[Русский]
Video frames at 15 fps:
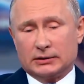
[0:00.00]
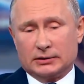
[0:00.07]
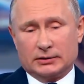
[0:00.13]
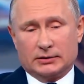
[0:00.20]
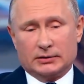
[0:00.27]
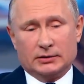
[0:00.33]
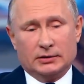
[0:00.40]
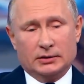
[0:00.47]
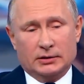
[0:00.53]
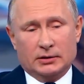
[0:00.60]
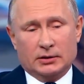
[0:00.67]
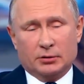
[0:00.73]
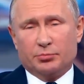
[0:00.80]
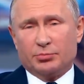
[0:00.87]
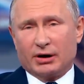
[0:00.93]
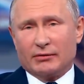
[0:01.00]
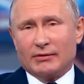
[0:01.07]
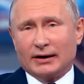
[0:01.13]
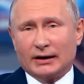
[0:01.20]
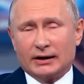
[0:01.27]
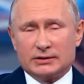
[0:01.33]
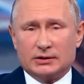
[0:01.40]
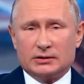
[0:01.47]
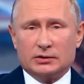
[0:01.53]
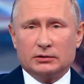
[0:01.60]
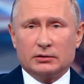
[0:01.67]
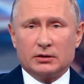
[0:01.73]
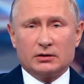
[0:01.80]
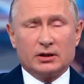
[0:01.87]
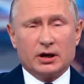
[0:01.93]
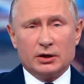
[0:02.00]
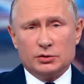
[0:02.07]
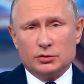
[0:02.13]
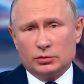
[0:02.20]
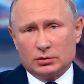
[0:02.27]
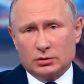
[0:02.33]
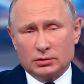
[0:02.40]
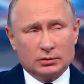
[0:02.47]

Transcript: э, провокаций дело не дойдет.